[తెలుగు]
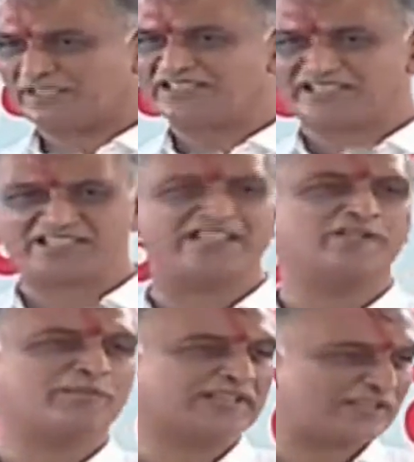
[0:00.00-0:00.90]
మంచి చెడు
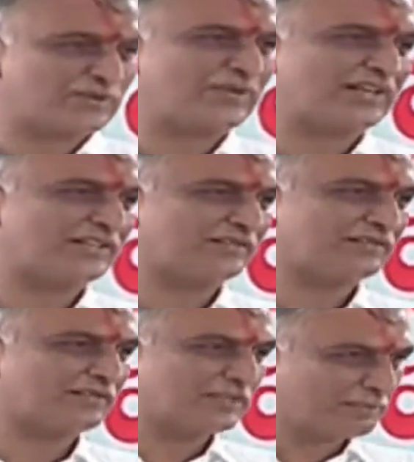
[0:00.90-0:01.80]
మీరే చూడండి
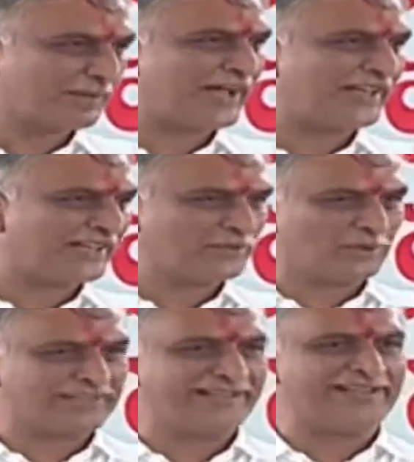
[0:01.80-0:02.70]
పాలేందో
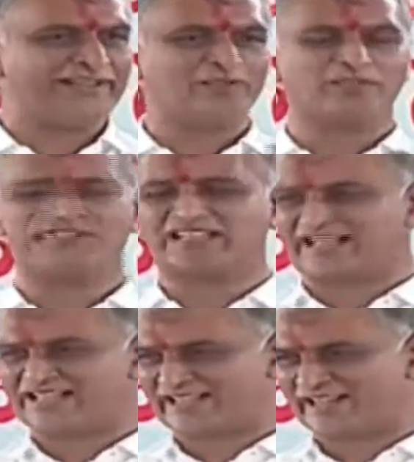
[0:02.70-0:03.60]
నీళ్ళేందో తేడా
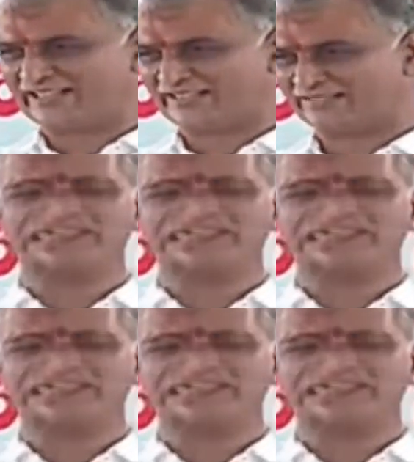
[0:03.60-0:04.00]
చేయండి